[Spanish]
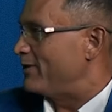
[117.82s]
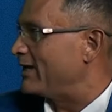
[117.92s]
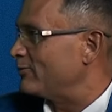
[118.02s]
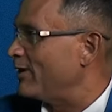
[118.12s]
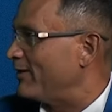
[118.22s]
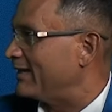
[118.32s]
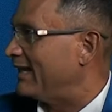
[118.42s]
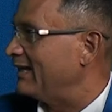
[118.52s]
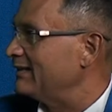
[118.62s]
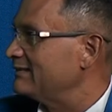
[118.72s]
gobierno de
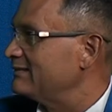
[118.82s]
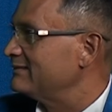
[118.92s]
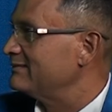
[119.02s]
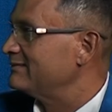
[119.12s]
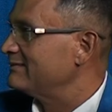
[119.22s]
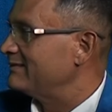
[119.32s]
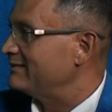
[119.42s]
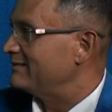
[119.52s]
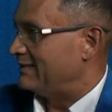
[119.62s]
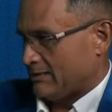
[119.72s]
verdad
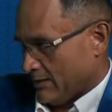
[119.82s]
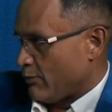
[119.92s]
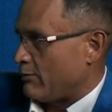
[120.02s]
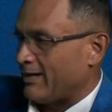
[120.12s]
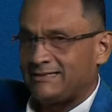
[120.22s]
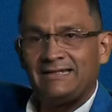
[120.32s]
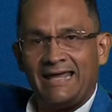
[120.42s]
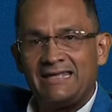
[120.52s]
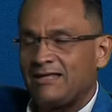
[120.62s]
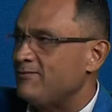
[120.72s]
que te vuelvo a decir,
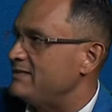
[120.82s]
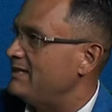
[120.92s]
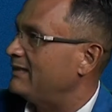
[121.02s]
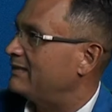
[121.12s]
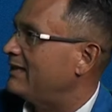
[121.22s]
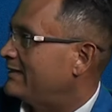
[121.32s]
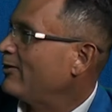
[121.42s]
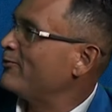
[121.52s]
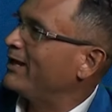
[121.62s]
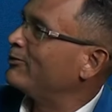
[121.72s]
es ineficiente,
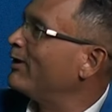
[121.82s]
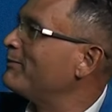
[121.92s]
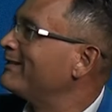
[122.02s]
este gobierno de